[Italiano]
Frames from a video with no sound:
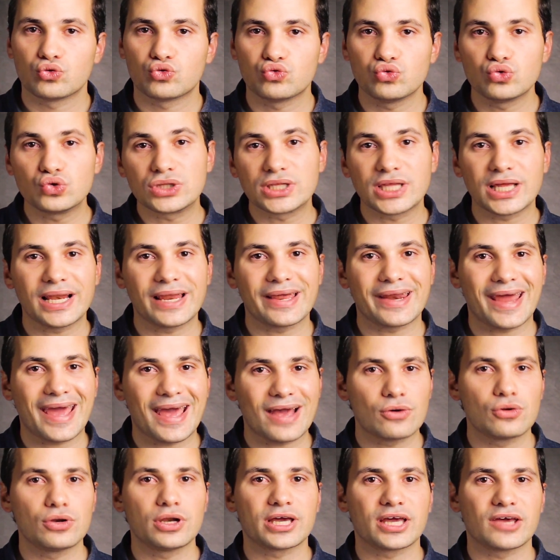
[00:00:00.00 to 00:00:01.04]
tutte le
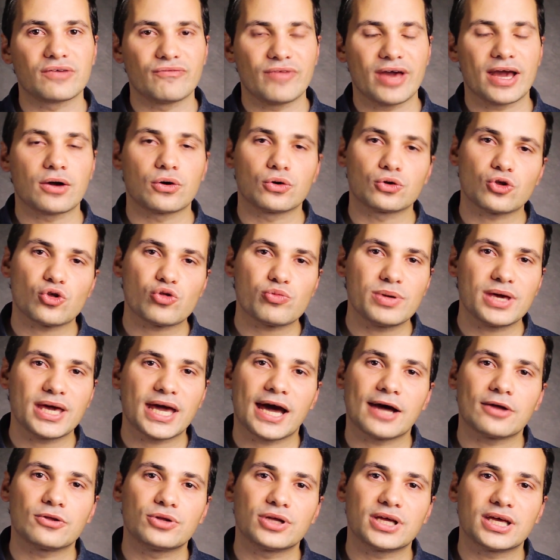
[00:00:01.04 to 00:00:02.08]
regole che vengono
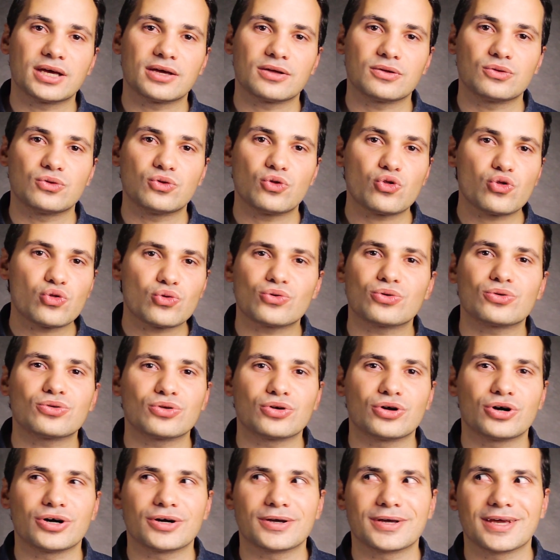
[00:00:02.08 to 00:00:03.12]
spiegate non
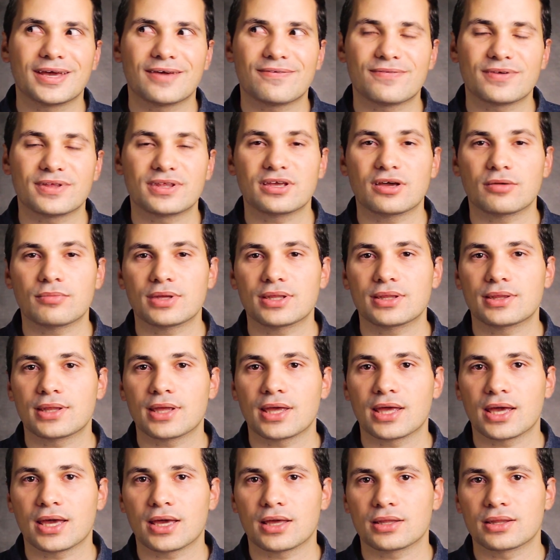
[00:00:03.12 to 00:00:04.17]
sono
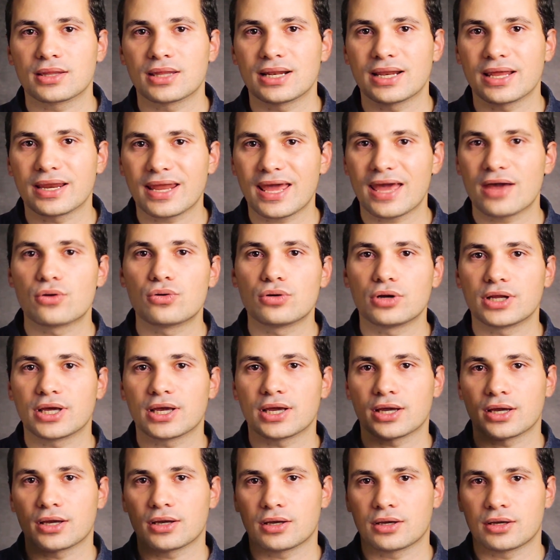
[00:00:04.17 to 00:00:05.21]
effettivamente delle
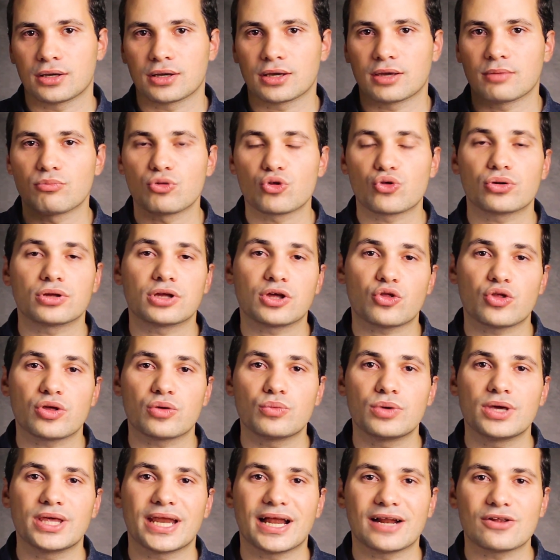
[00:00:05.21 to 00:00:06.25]
regole eh, che bisogna
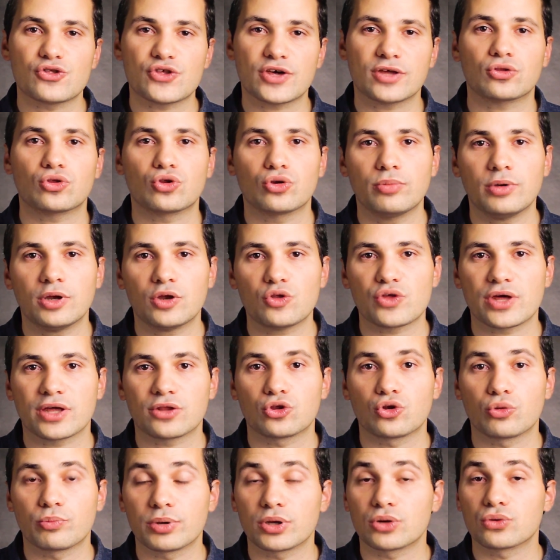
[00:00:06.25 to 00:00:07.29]
seguire al
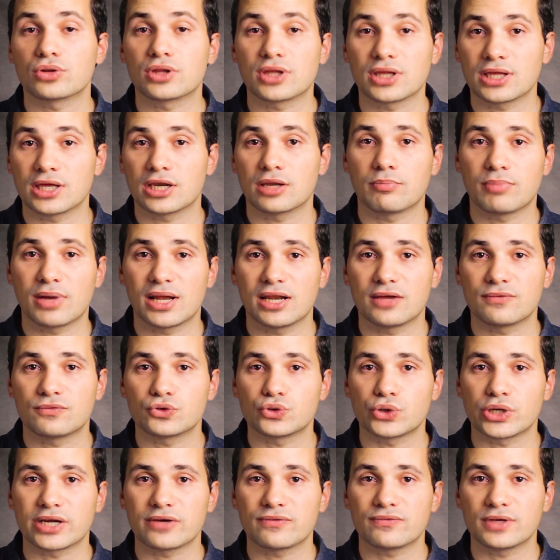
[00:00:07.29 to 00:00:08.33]
100% per ottenere belle
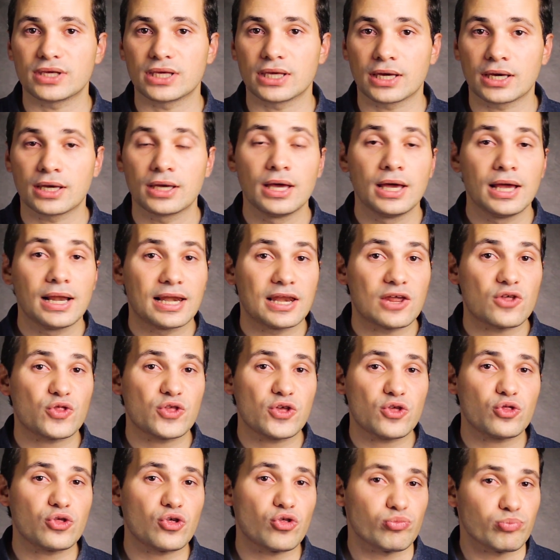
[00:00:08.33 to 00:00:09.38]
fotografie. La
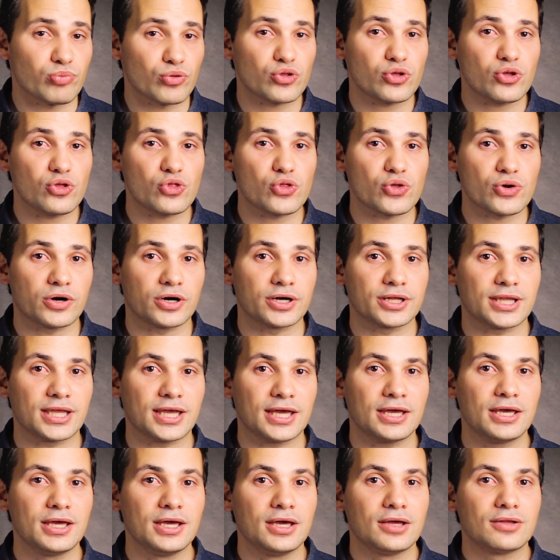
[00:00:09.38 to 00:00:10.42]
stessa
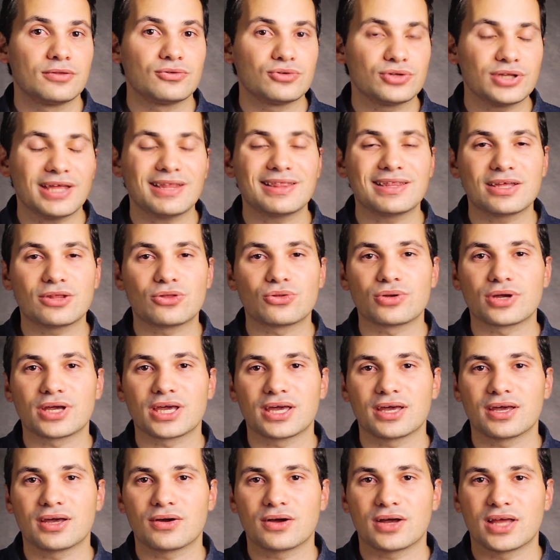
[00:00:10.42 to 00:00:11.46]
esposizione non è detto
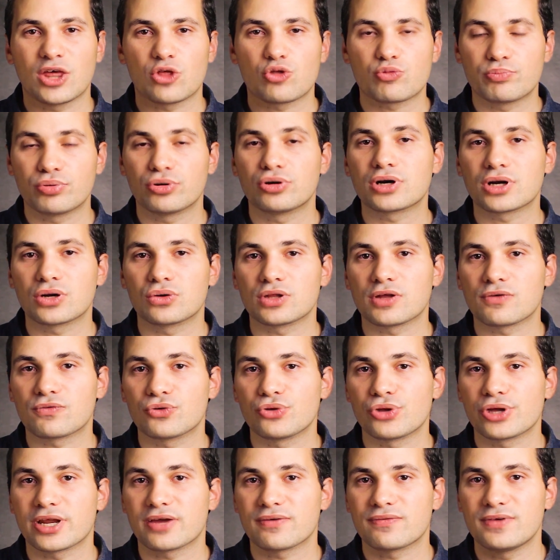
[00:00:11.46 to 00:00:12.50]
che esporre una
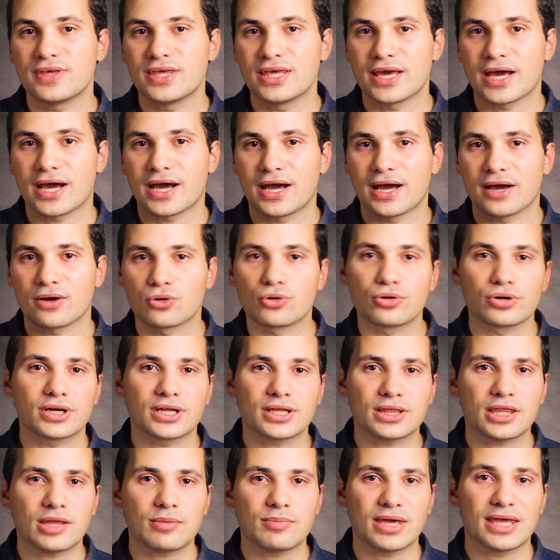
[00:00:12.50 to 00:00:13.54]
fotografia
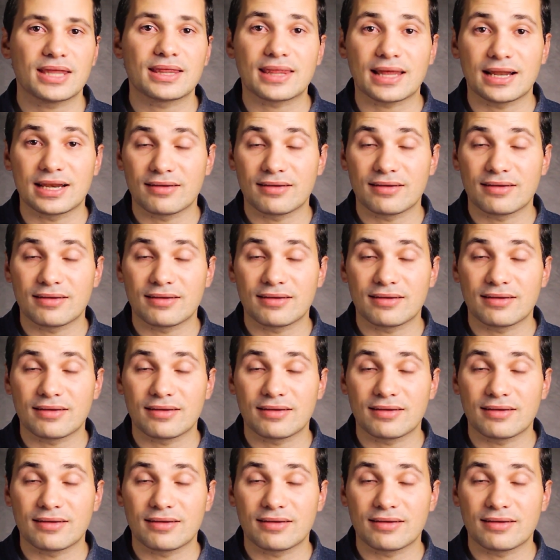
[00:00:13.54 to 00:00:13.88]
correttamente a